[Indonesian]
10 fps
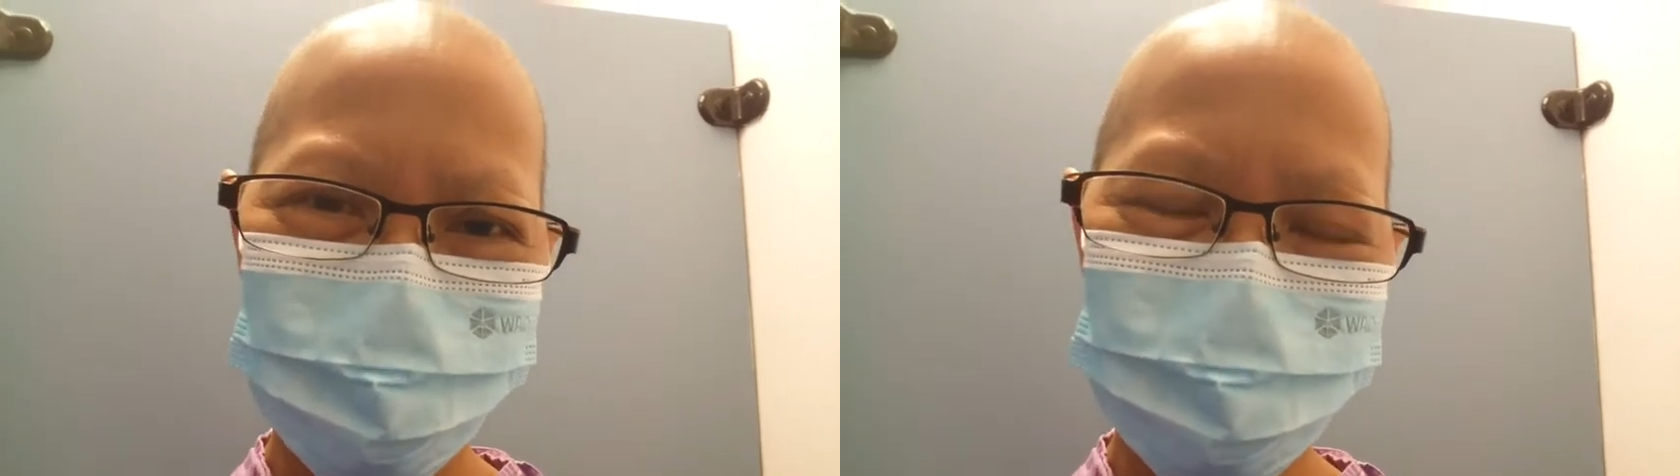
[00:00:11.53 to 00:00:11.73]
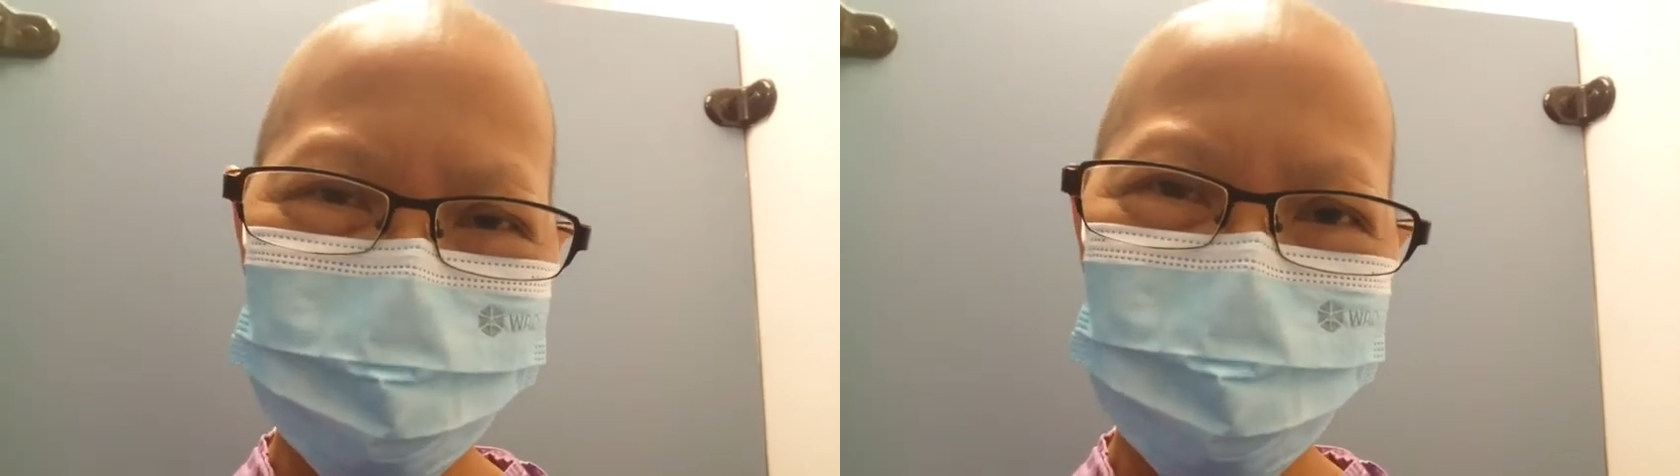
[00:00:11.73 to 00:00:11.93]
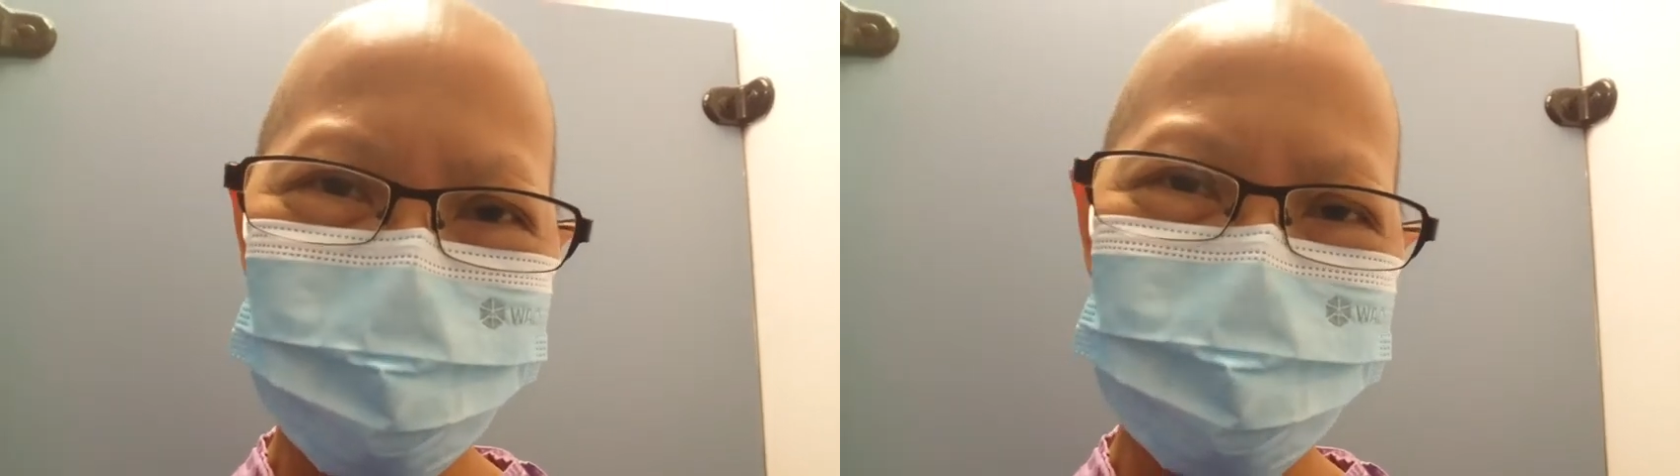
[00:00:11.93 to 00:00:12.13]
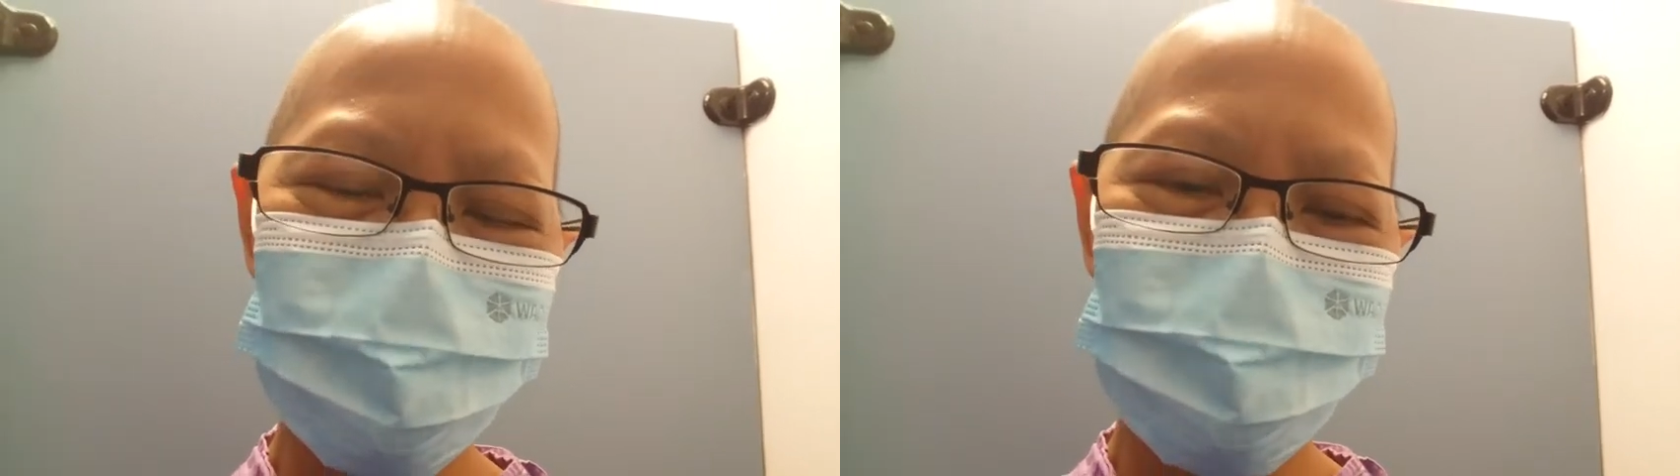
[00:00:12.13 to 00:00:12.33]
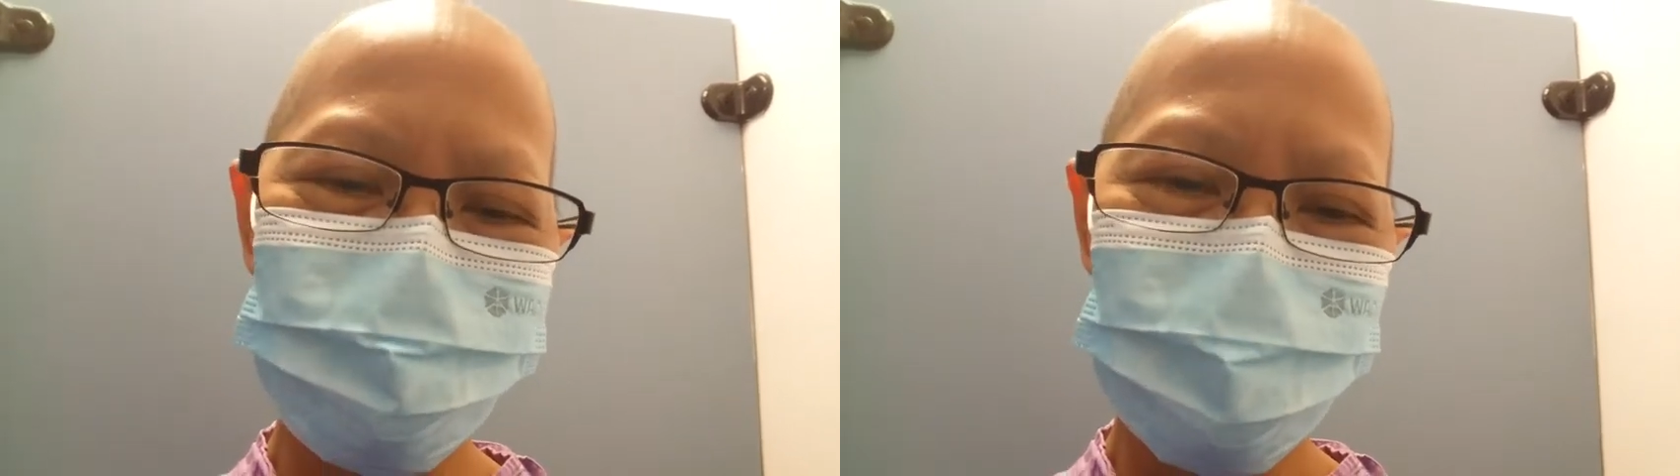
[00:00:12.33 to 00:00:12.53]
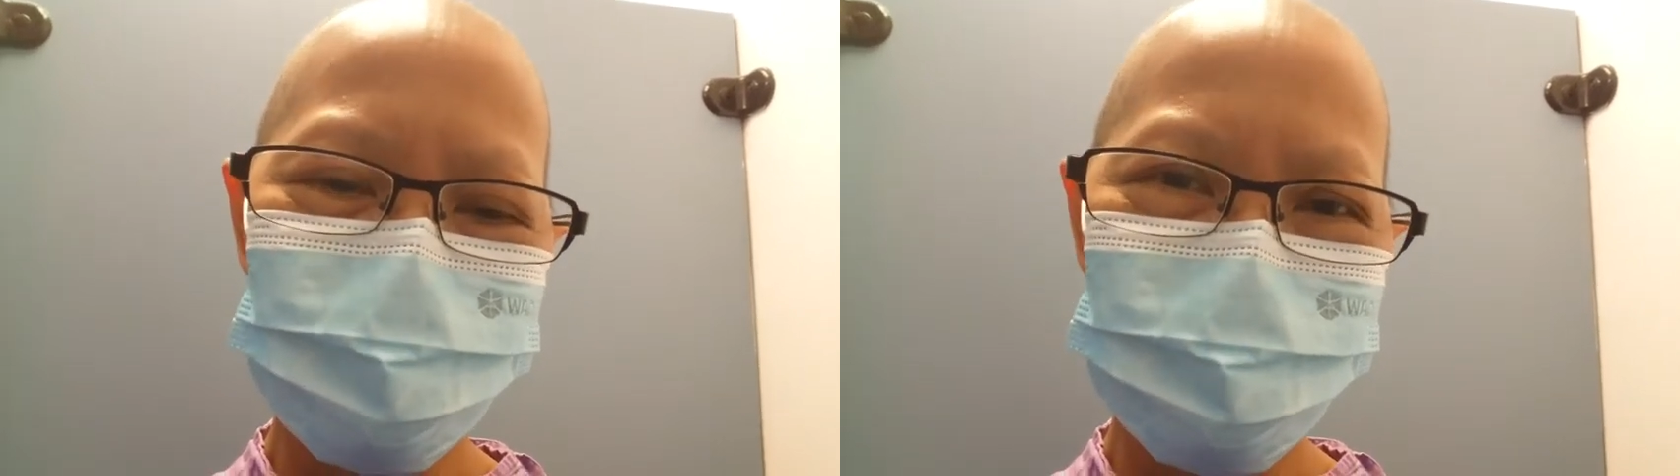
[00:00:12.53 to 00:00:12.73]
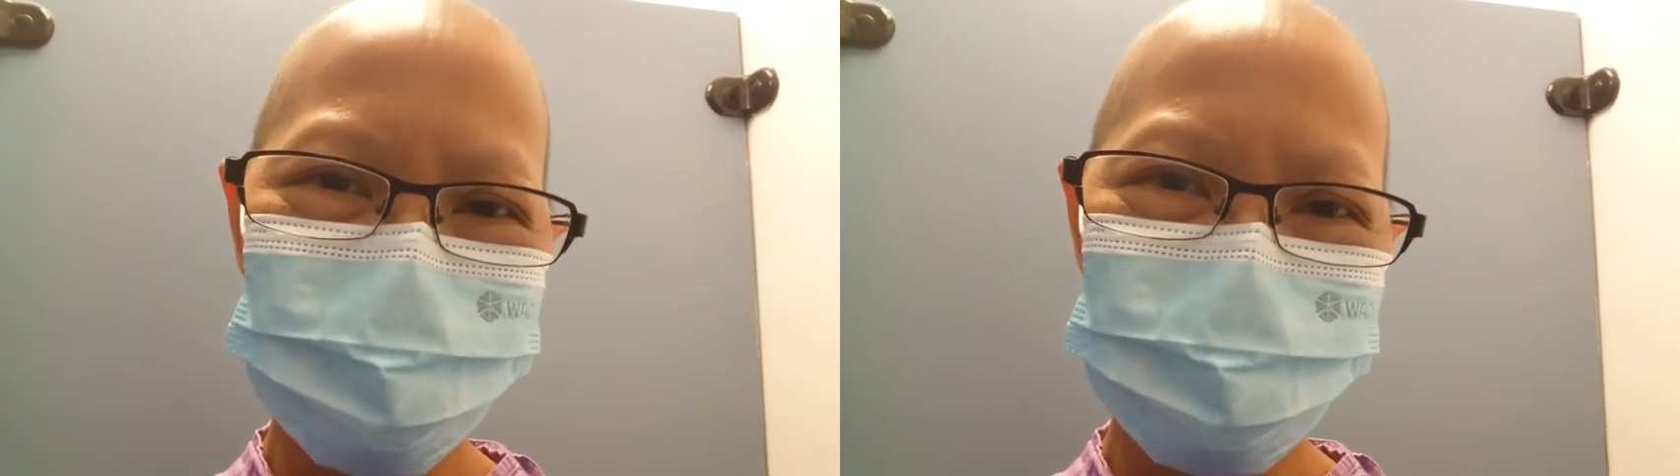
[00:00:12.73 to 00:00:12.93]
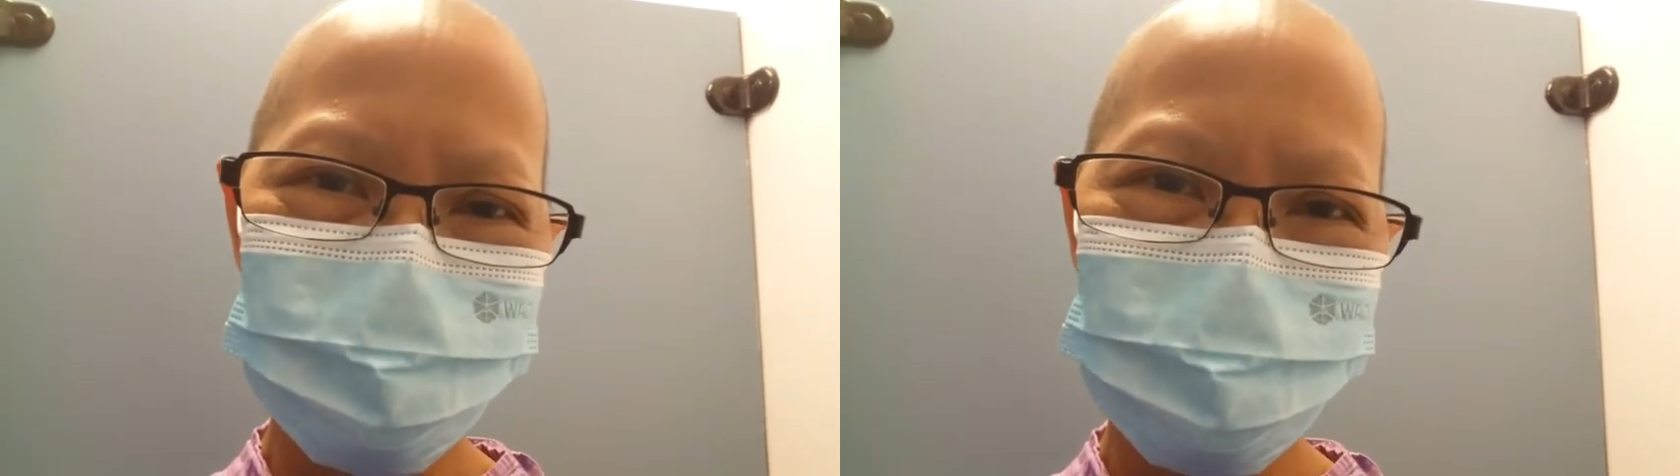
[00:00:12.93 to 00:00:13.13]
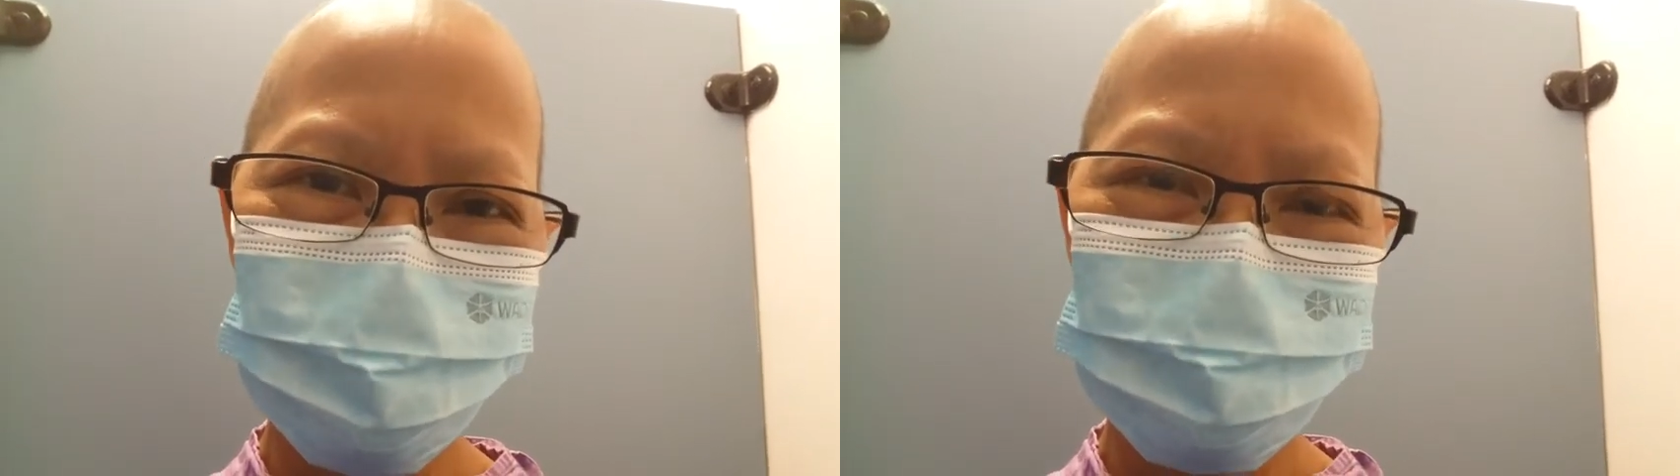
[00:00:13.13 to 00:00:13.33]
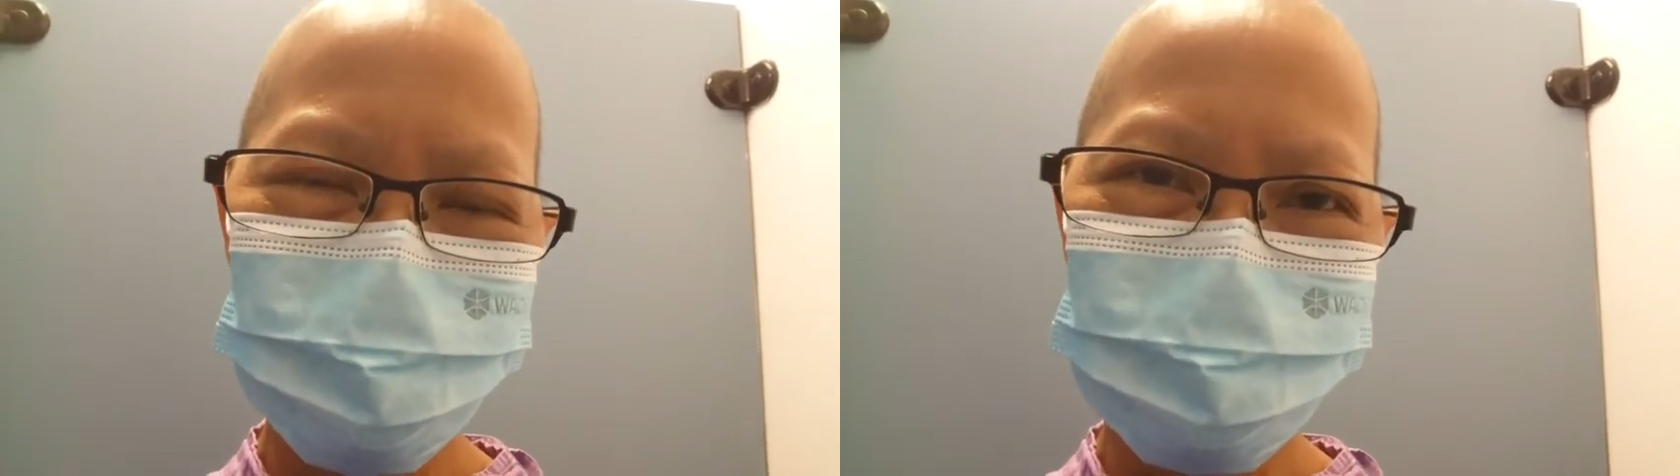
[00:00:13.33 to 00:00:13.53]
Karena takut terlambat
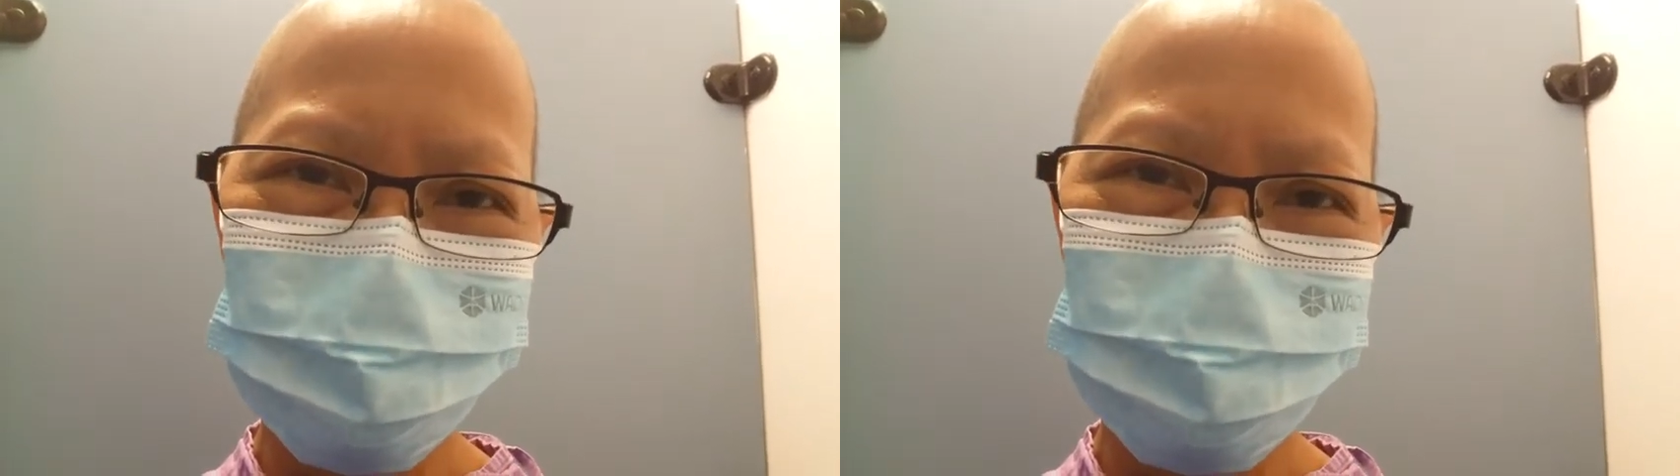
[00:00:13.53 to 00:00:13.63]
Tadi